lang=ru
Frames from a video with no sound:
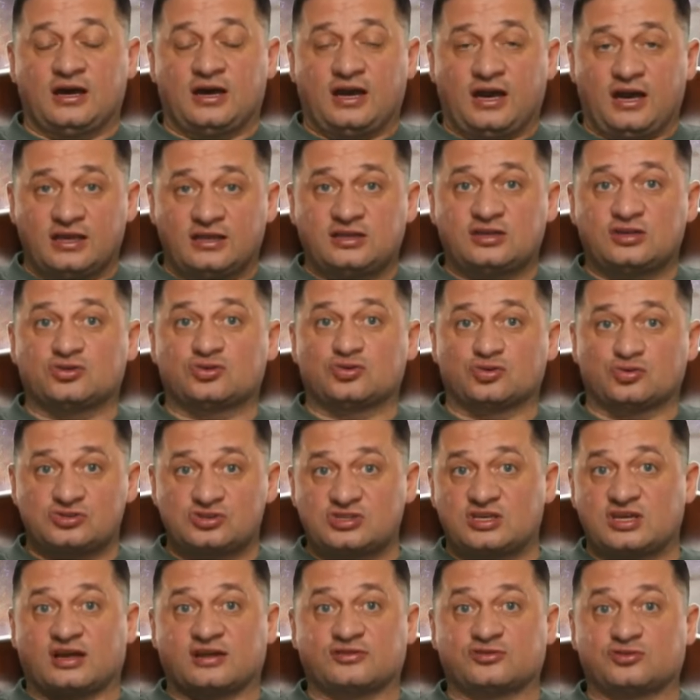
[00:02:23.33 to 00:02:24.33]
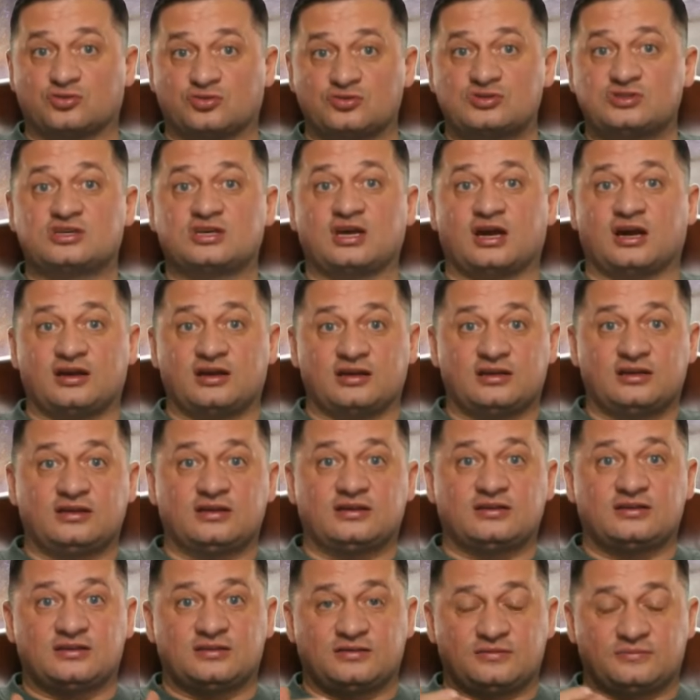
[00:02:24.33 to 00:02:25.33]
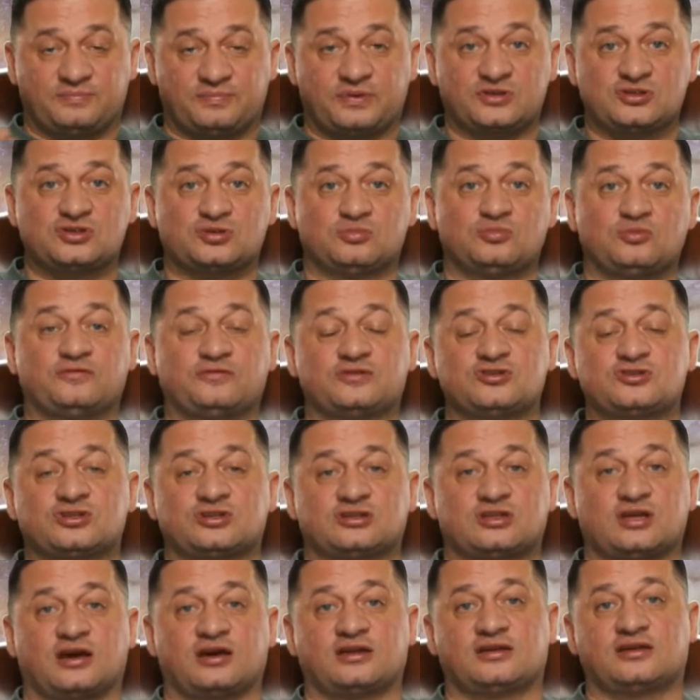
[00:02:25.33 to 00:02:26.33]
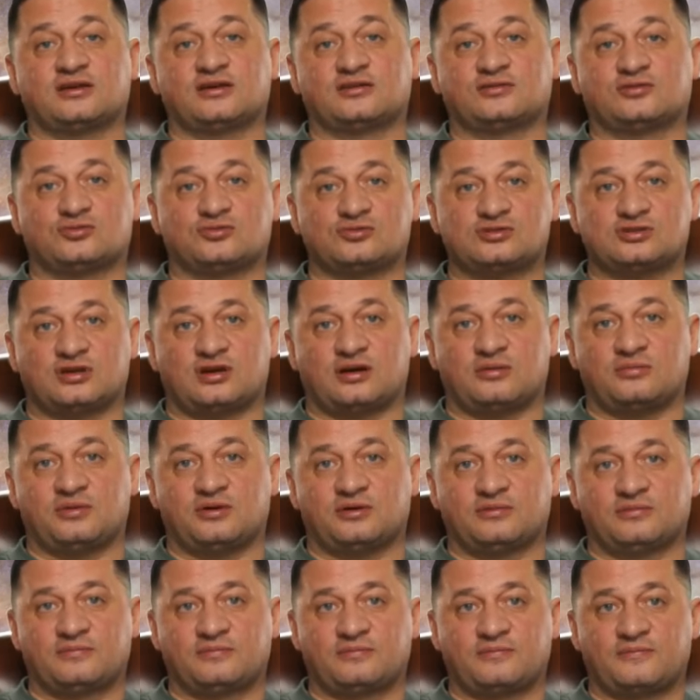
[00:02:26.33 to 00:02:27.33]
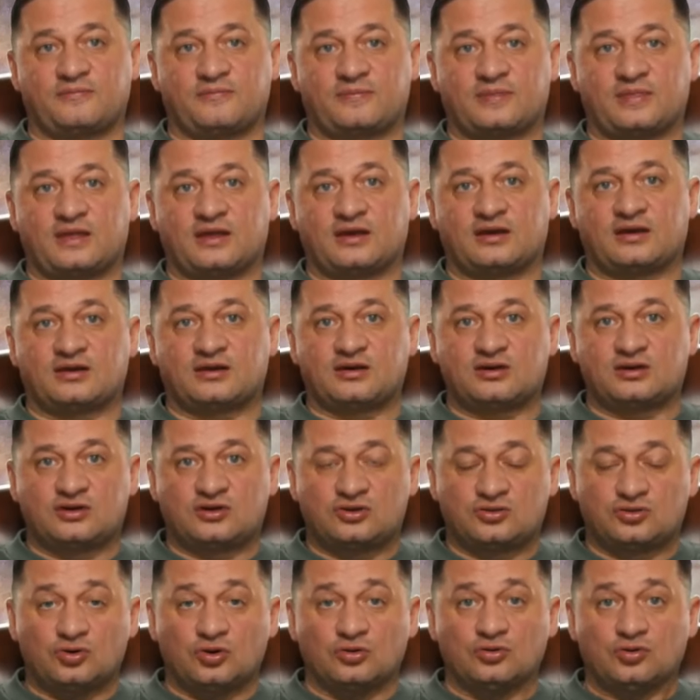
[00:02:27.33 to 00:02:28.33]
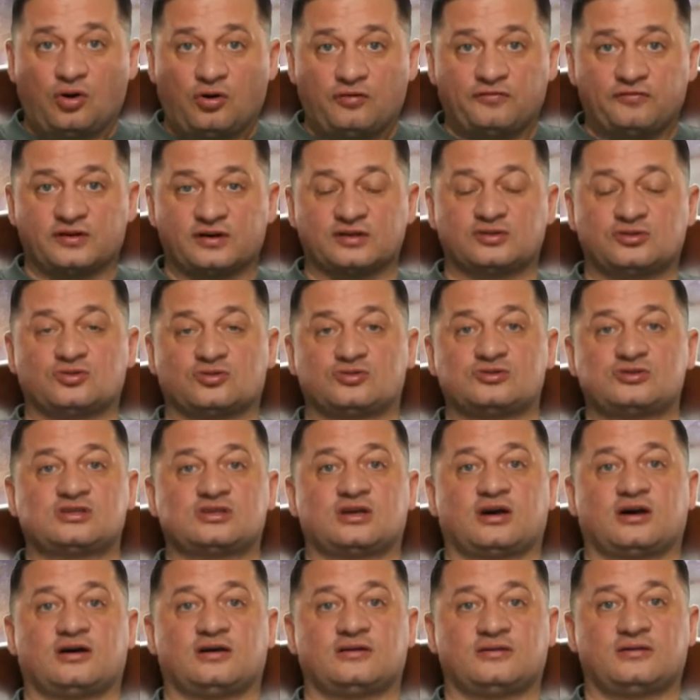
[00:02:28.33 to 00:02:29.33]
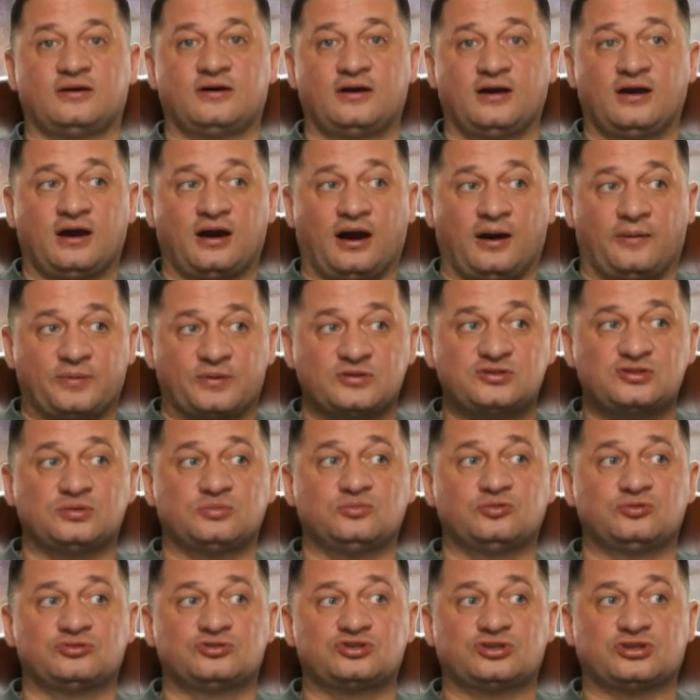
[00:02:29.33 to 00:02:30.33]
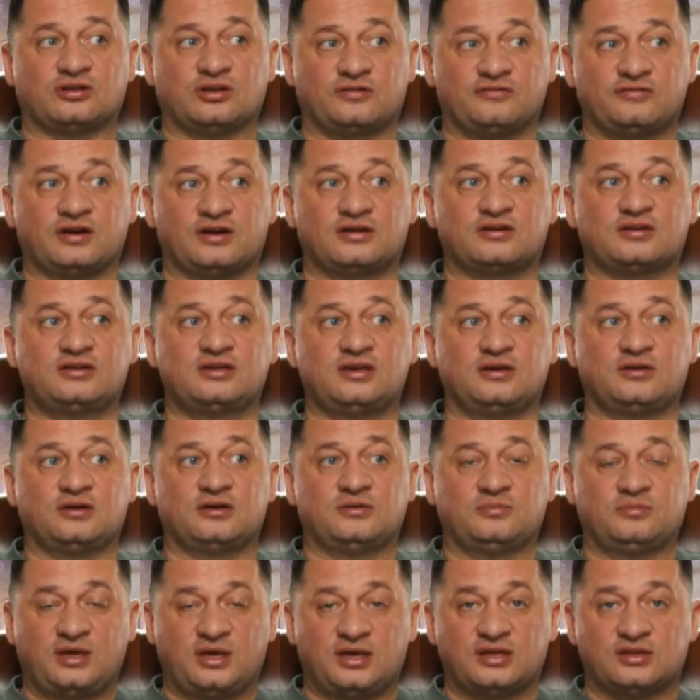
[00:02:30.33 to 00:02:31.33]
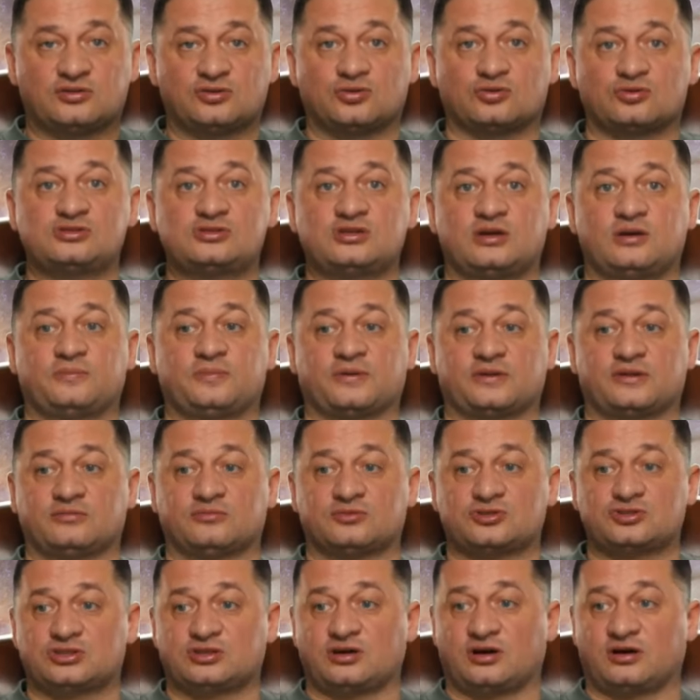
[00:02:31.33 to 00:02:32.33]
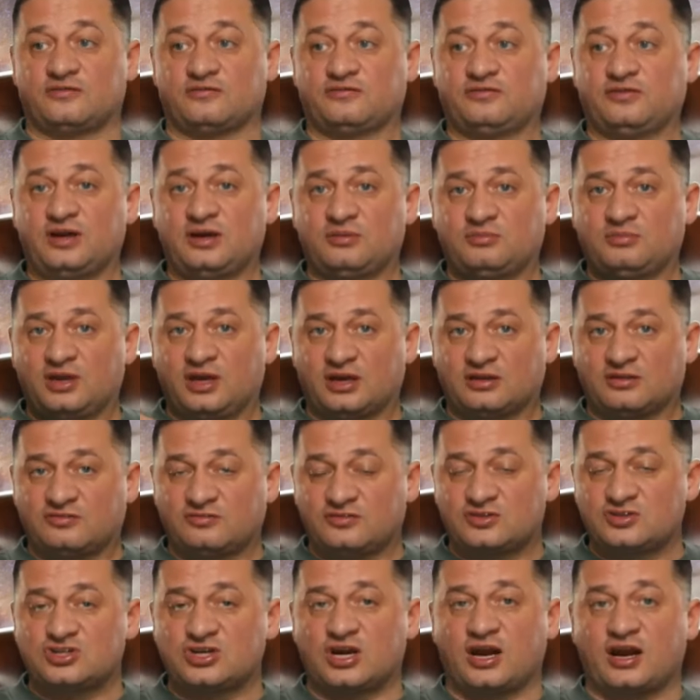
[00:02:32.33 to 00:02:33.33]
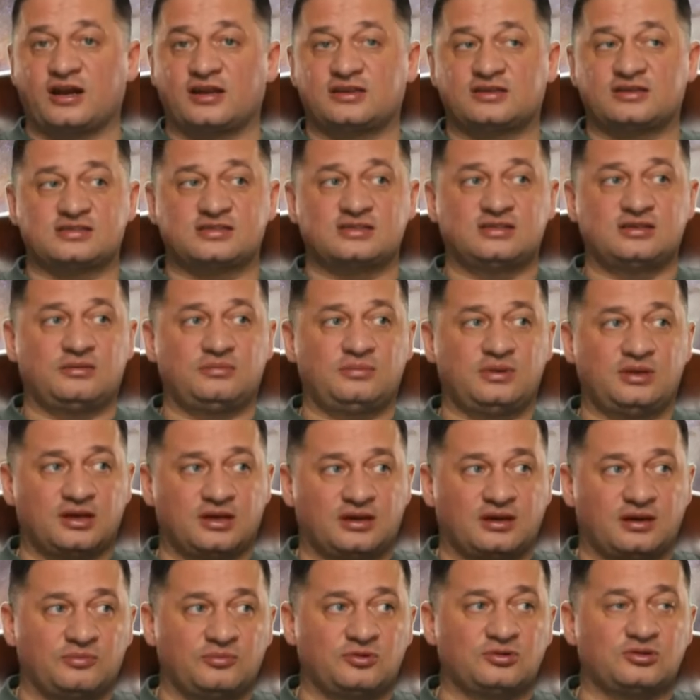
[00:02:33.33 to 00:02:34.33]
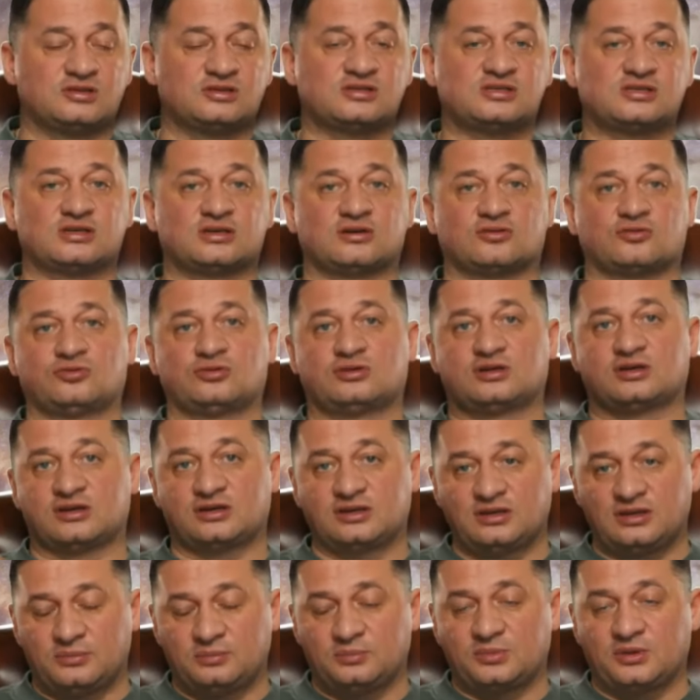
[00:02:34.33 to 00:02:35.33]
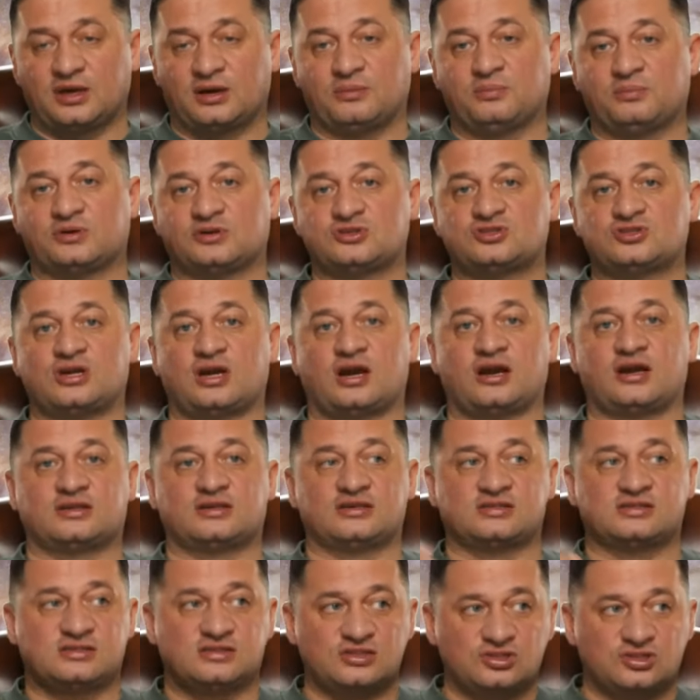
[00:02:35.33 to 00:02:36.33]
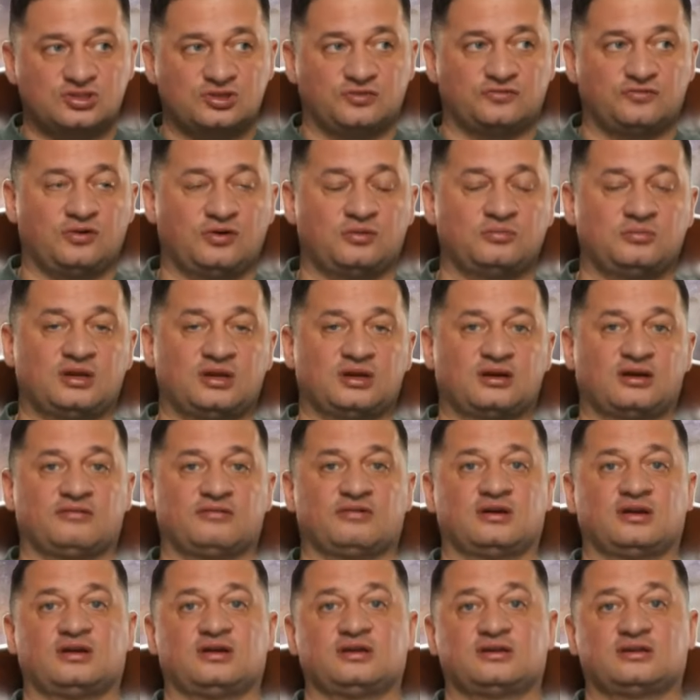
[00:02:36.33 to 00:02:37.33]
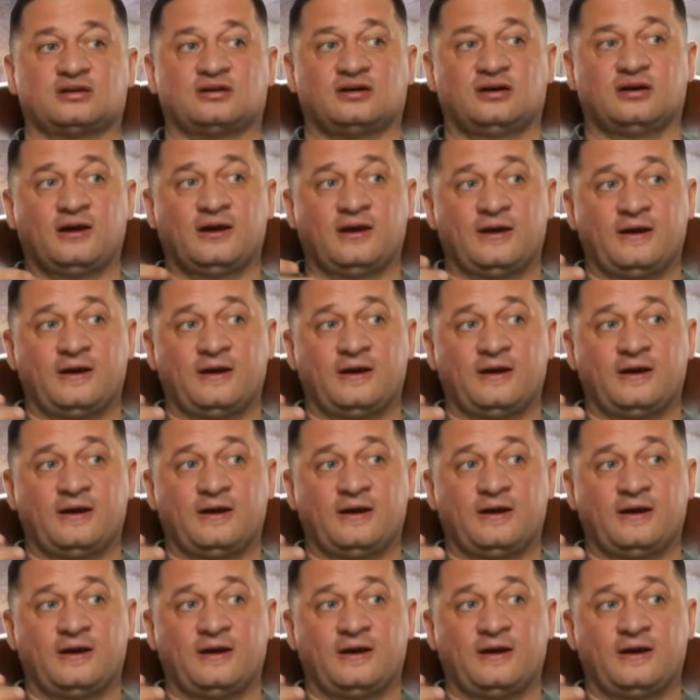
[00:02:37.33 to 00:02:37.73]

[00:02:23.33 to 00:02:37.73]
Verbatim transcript: Эти друзья, друзья, почему вы считаете их друзьями? кто новые друзья. А почему человек не имеет друзей? Потому что вы им не отвечаете, с ними не коммуницируете, к ним не обращаетесь, ничего им не говорите.